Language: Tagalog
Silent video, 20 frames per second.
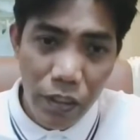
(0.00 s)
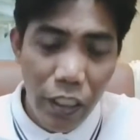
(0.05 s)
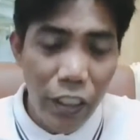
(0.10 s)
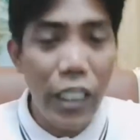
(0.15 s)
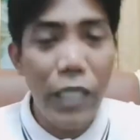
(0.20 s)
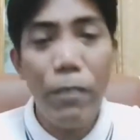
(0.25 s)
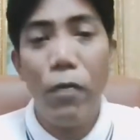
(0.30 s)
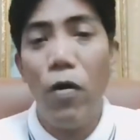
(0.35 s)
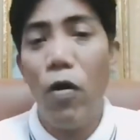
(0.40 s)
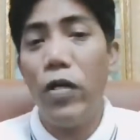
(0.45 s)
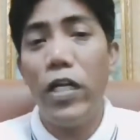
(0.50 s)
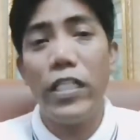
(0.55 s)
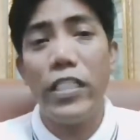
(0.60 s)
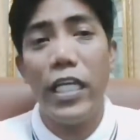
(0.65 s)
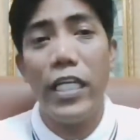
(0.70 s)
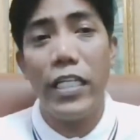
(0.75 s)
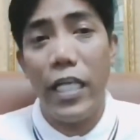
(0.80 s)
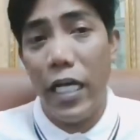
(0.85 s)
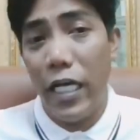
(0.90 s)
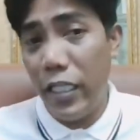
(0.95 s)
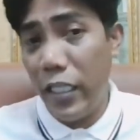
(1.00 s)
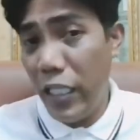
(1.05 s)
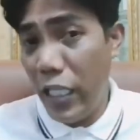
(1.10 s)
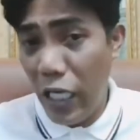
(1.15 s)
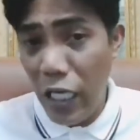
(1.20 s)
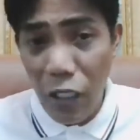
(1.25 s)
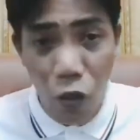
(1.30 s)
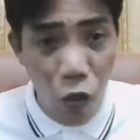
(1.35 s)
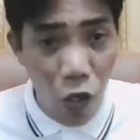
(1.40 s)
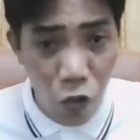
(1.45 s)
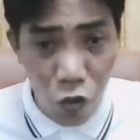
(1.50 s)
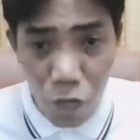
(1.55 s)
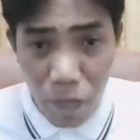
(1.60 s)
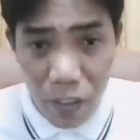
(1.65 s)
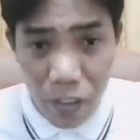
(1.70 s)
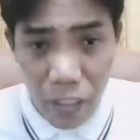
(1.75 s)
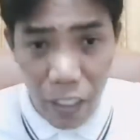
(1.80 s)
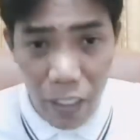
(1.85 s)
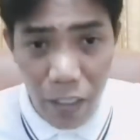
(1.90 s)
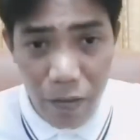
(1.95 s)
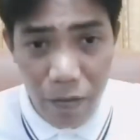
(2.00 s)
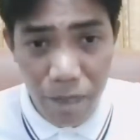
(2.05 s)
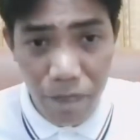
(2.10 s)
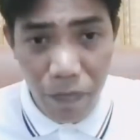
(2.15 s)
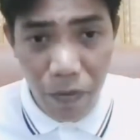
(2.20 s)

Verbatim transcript: Hindi po ako nagsalita, hindi rin ako gumante.